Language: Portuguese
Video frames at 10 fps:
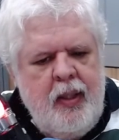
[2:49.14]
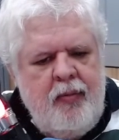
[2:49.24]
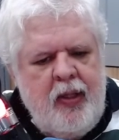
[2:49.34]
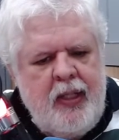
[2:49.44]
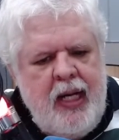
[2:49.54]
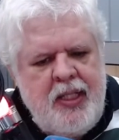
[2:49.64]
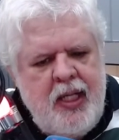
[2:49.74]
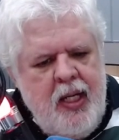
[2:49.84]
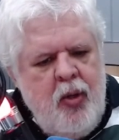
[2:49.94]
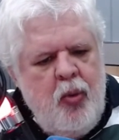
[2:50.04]
É
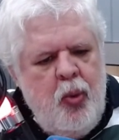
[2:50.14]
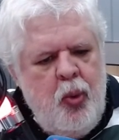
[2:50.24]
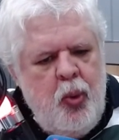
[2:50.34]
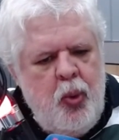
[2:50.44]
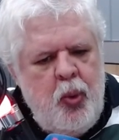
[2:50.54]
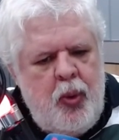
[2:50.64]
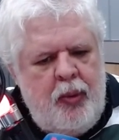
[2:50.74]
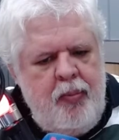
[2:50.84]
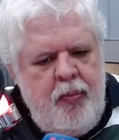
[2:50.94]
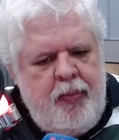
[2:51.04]
verdade. O,
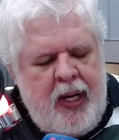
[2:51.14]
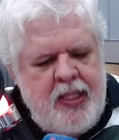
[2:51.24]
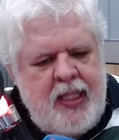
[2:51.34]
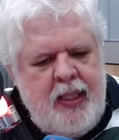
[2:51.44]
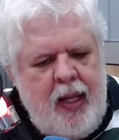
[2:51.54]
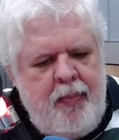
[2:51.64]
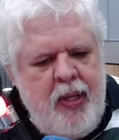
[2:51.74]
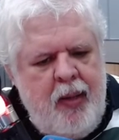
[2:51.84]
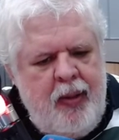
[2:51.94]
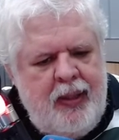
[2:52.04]
parece que
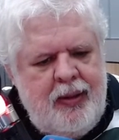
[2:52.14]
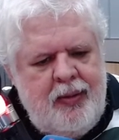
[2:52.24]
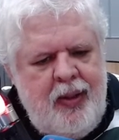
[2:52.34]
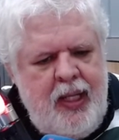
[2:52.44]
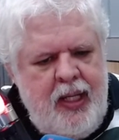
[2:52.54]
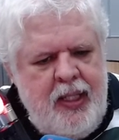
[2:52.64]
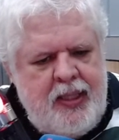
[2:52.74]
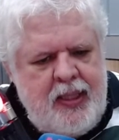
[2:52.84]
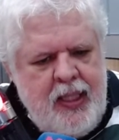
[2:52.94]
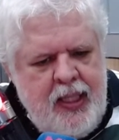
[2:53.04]
Itapema, é,
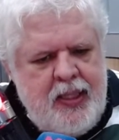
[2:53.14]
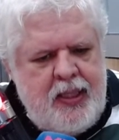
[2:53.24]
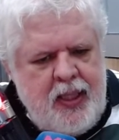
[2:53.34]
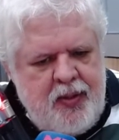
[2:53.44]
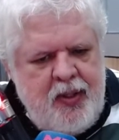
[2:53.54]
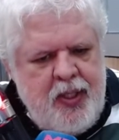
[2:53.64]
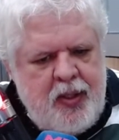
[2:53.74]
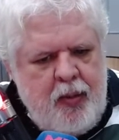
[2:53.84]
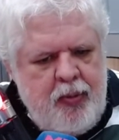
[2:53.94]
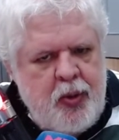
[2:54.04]
esse índice, às
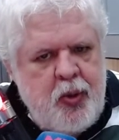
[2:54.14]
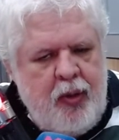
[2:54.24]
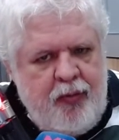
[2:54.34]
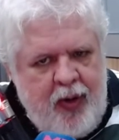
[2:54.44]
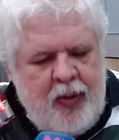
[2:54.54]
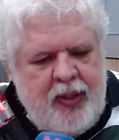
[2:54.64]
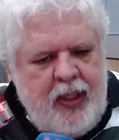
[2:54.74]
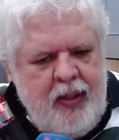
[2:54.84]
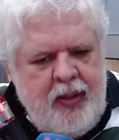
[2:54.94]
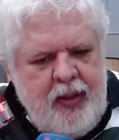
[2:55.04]
vezes, que a pessoa
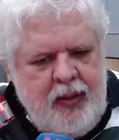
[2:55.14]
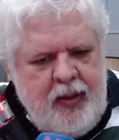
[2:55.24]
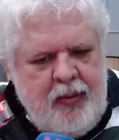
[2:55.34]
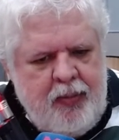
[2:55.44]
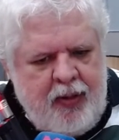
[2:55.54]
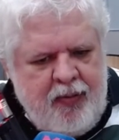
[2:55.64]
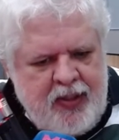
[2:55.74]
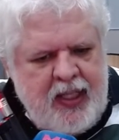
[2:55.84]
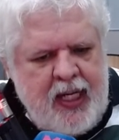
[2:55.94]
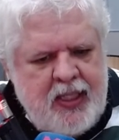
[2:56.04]
falta para
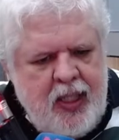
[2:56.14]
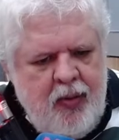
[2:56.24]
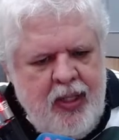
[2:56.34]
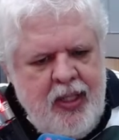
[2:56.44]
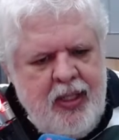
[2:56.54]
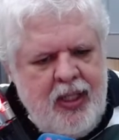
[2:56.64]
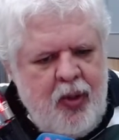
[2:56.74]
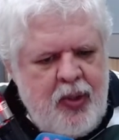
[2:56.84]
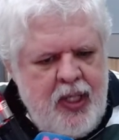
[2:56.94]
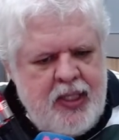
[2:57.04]
vacinação,
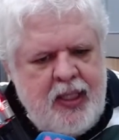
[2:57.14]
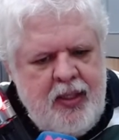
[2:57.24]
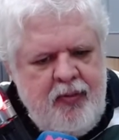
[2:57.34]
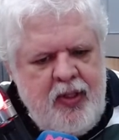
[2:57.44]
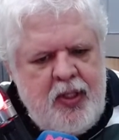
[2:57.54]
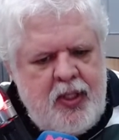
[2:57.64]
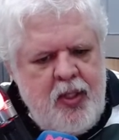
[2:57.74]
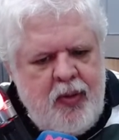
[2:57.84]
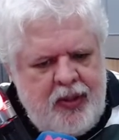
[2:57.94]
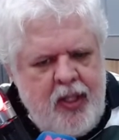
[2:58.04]
alcança de
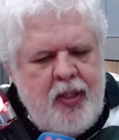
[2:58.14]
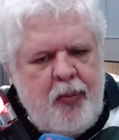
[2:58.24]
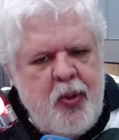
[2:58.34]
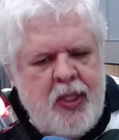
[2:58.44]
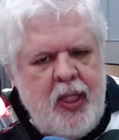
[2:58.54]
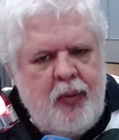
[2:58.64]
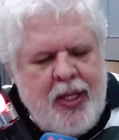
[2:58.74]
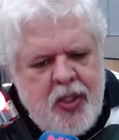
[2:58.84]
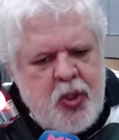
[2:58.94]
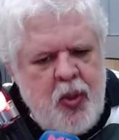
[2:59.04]
25% a 30%,
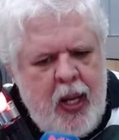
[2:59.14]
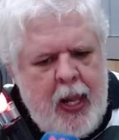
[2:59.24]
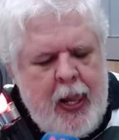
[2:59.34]
é isso?